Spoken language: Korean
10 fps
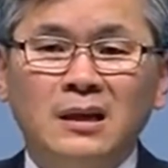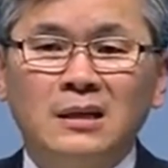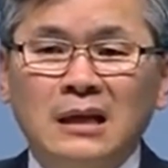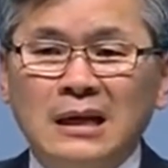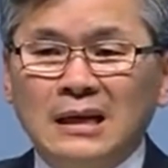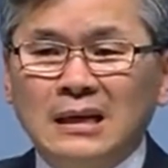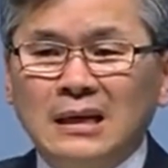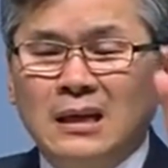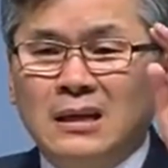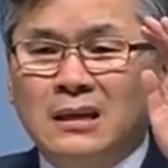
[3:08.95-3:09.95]
네가
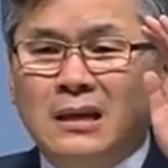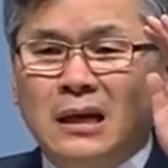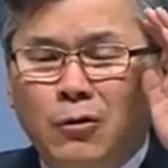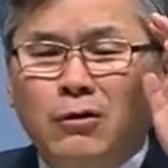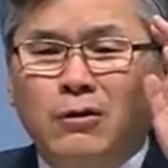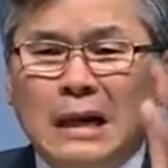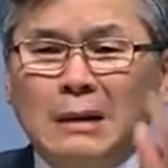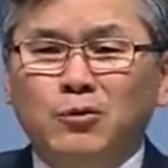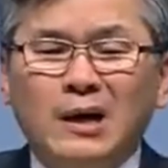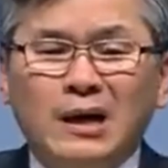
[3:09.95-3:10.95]
이
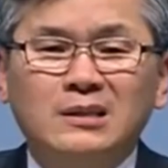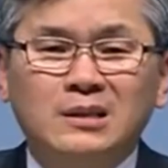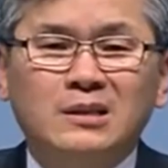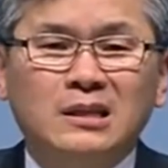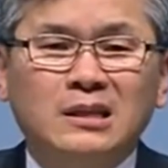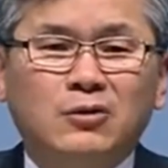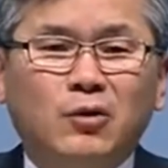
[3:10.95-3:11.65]
겨울나무와 같은 이